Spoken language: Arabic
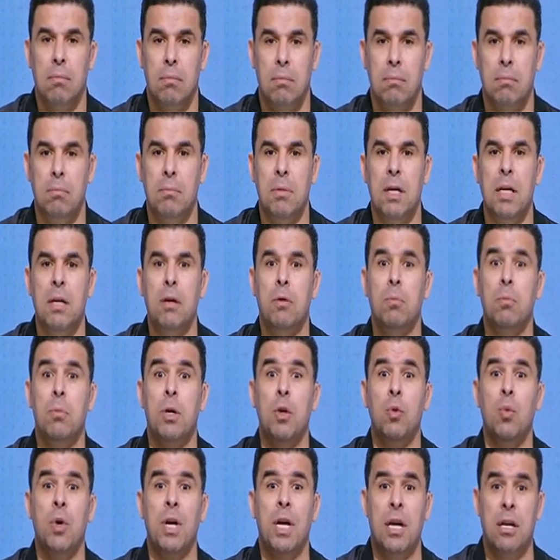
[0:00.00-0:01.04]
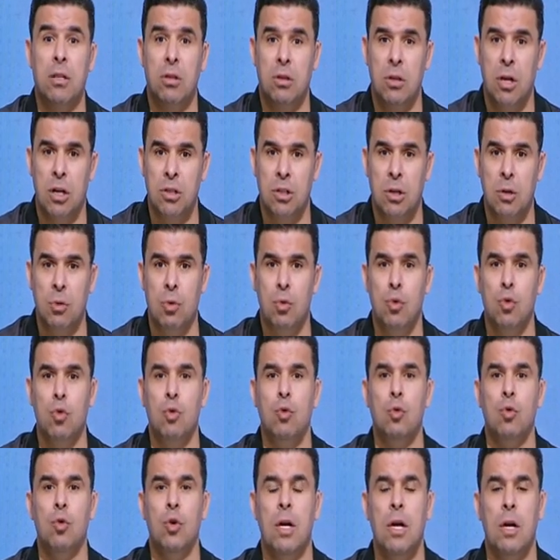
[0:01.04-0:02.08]
من من وجهه نظره
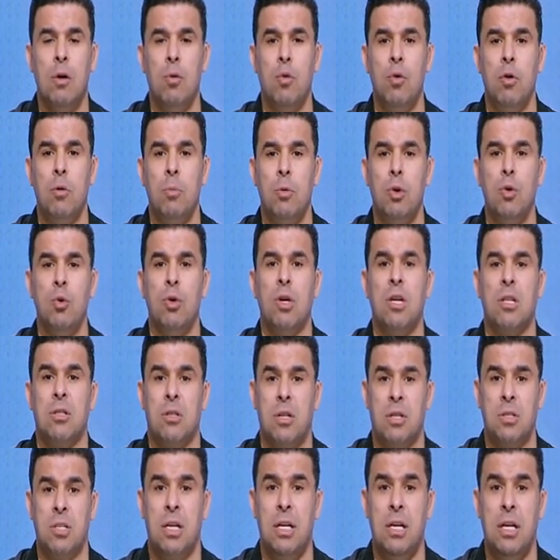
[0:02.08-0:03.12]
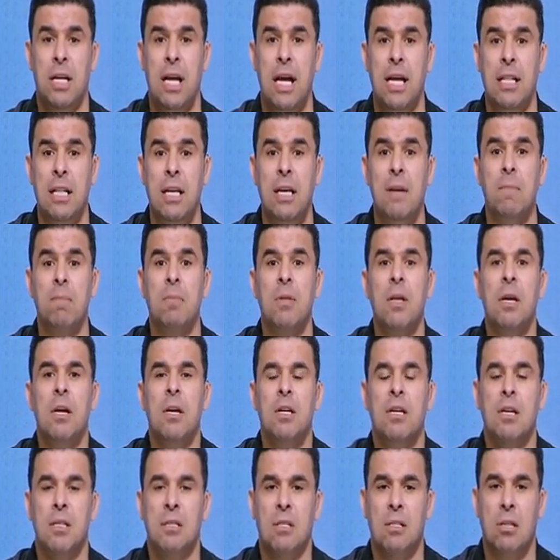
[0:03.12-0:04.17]
ومن وجهه نظر النادي
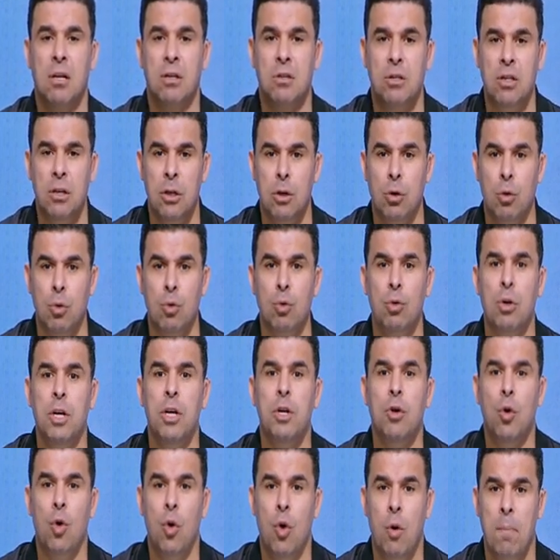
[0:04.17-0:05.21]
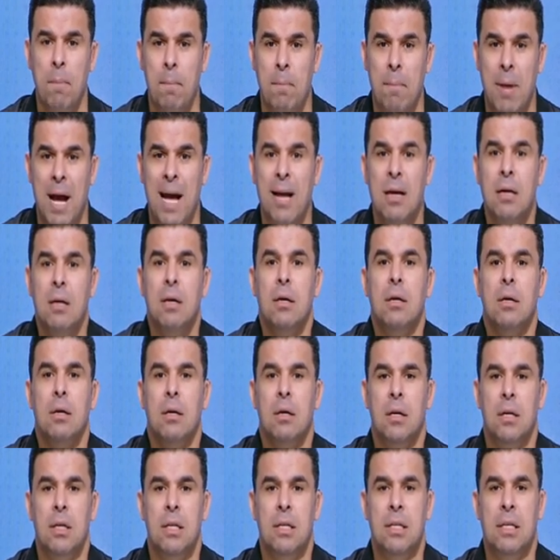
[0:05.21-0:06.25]
يستطيعوا ان هم
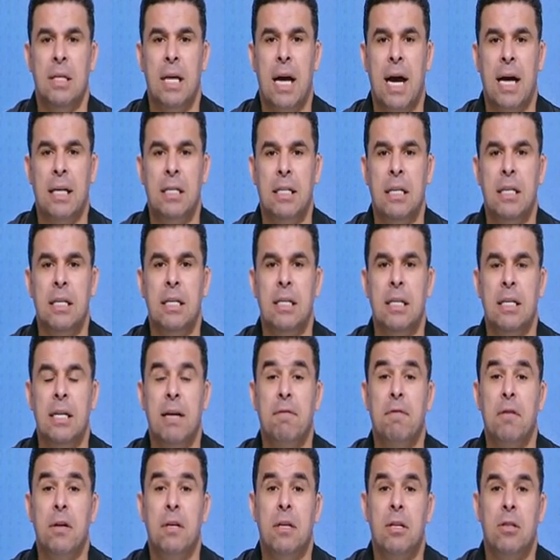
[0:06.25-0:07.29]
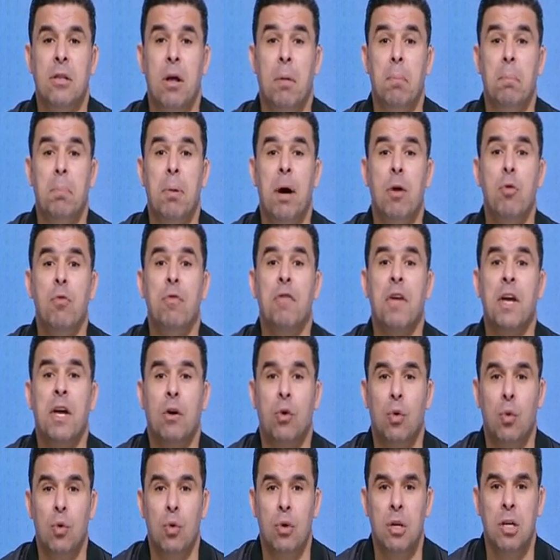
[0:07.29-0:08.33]
يعني يطبقوا
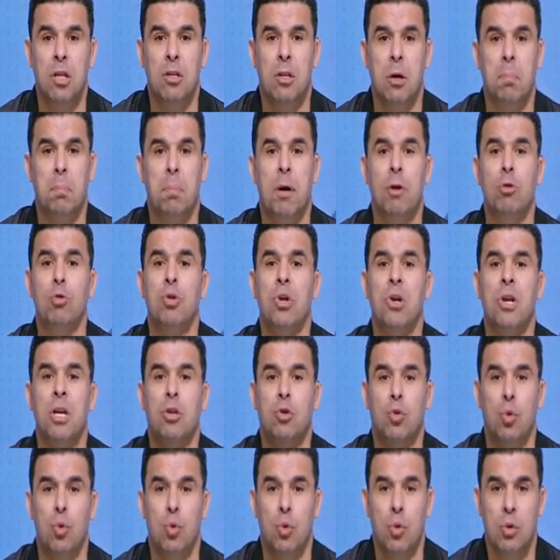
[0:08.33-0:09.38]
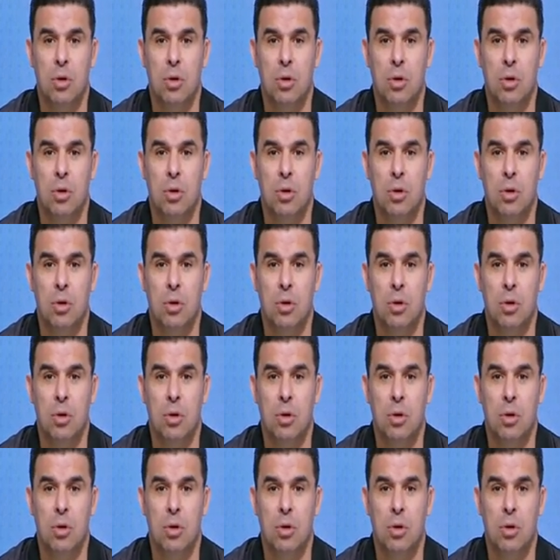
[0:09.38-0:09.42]
فكره يطبقوا طريقته